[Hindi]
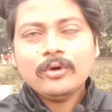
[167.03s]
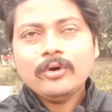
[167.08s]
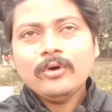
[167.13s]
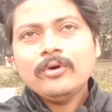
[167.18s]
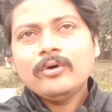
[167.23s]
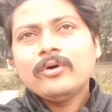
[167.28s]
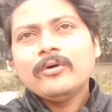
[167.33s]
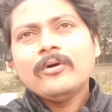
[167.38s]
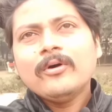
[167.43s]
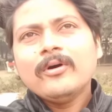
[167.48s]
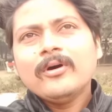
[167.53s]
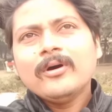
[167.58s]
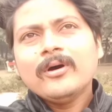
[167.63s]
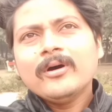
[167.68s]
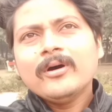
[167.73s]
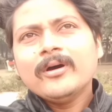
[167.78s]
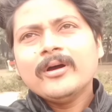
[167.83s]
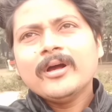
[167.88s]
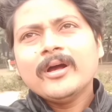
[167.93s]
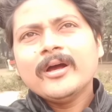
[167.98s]
तो
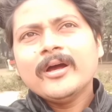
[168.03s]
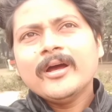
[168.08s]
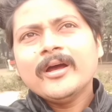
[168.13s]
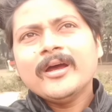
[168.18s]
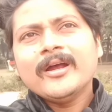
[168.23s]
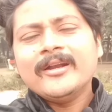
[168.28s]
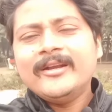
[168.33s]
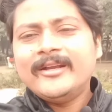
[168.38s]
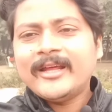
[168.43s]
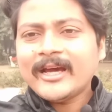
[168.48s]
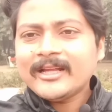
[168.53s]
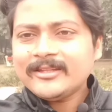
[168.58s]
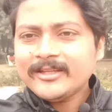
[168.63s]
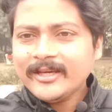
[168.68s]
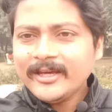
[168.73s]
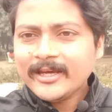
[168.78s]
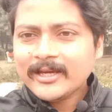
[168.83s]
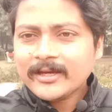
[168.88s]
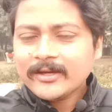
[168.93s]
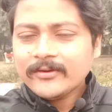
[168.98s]

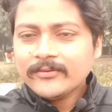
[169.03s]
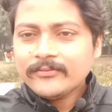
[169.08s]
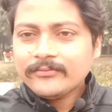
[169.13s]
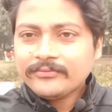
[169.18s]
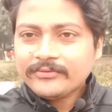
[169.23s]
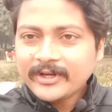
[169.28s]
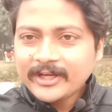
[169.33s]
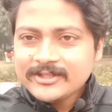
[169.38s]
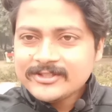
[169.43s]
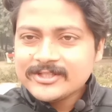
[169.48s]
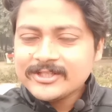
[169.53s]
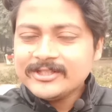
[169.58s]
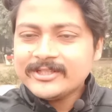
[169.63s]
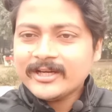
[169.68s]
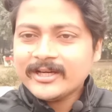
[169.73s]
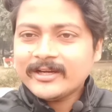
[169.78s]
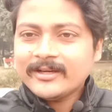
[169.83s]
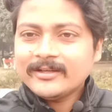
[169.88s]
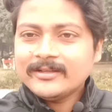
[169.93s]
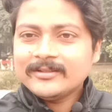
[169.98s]
डेथ एक फ्रेश
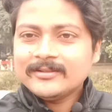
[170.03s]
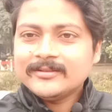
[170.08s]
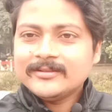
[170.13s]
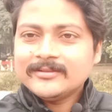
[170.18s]
चीज़ है